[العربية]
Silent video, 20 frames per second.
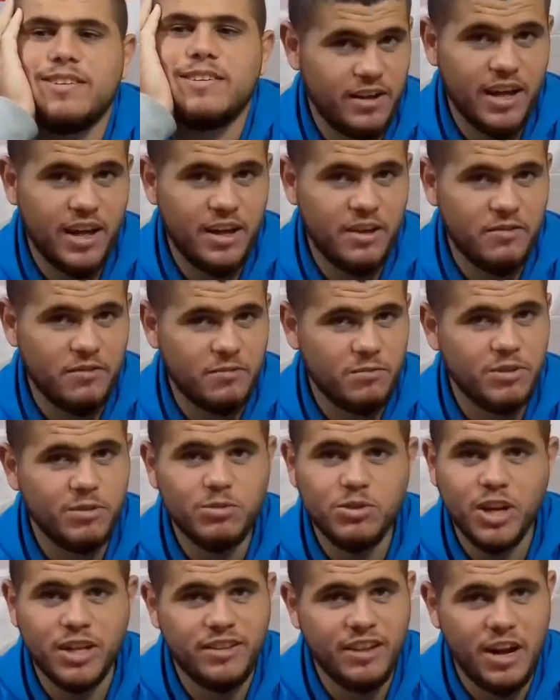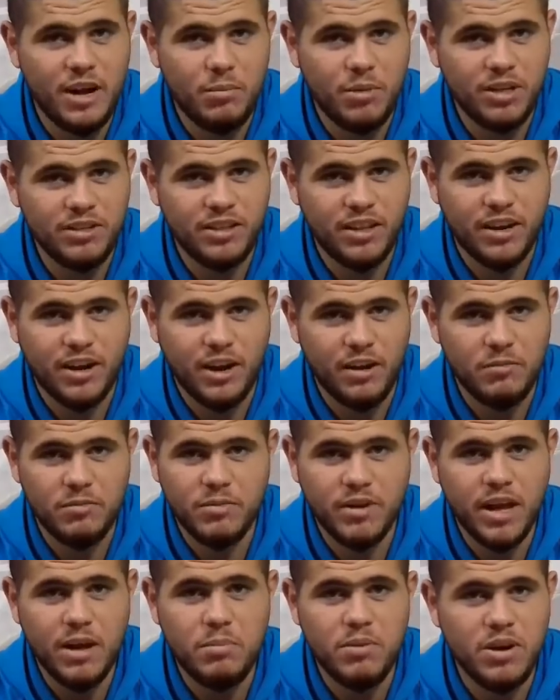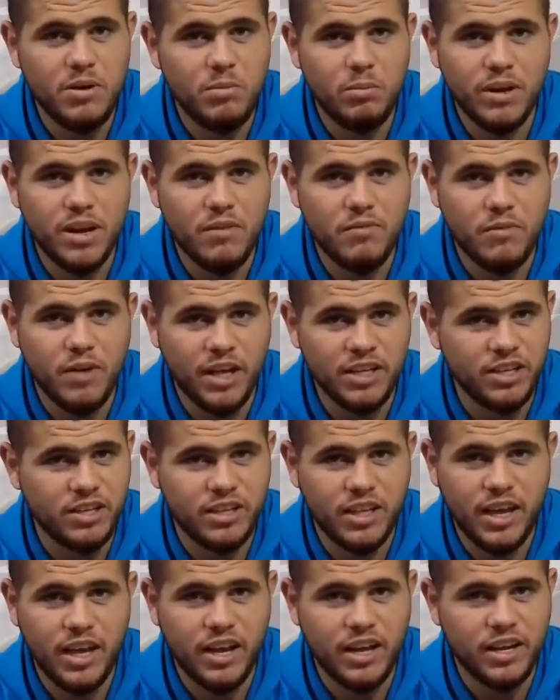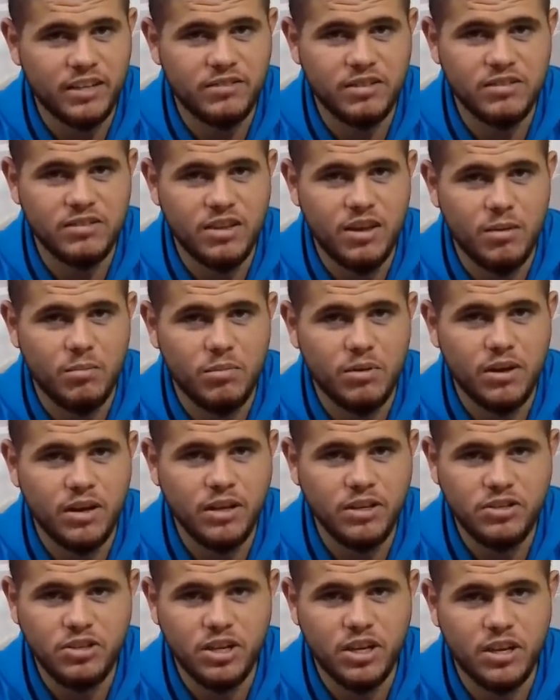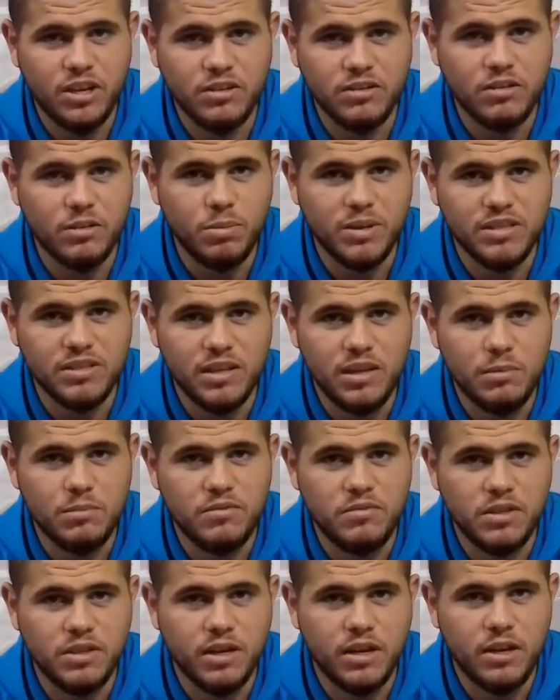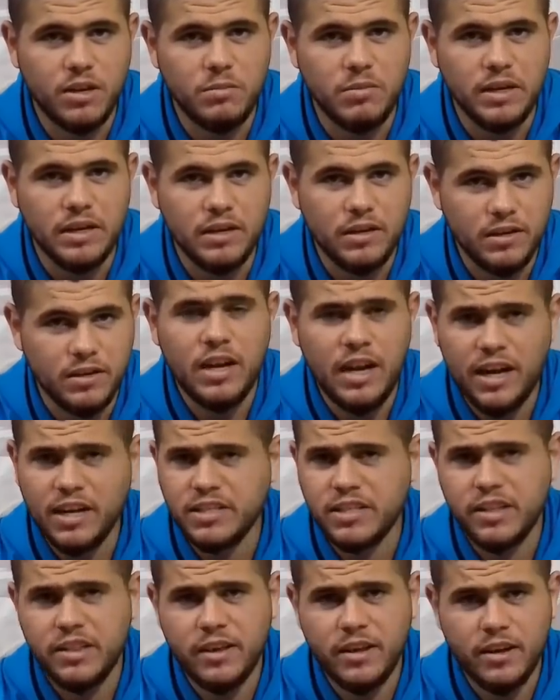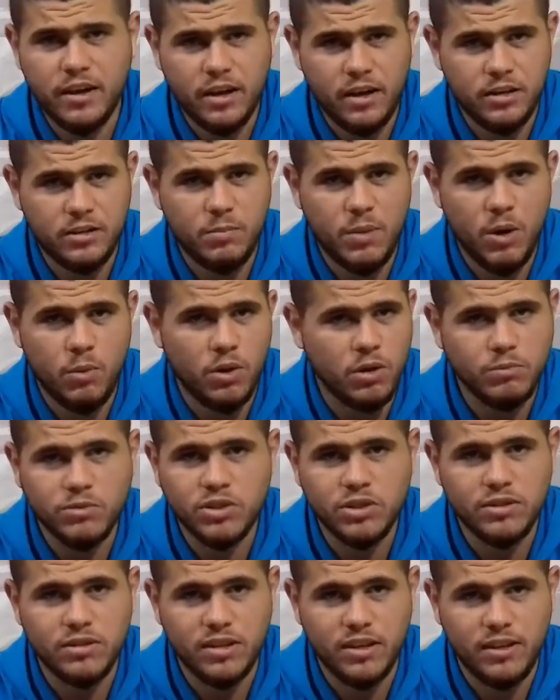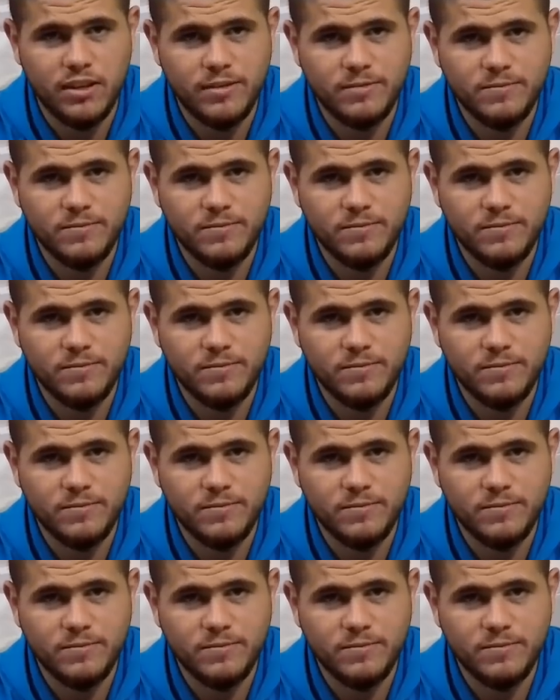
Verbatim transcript: خايف انت مش راح تلعب اصلا راح قبل المباراه في 10 دقائق راح تنصاب راح يجيك رباط صليبي في يدك اليمين الحارس الثاني راح يتبهوق مش انت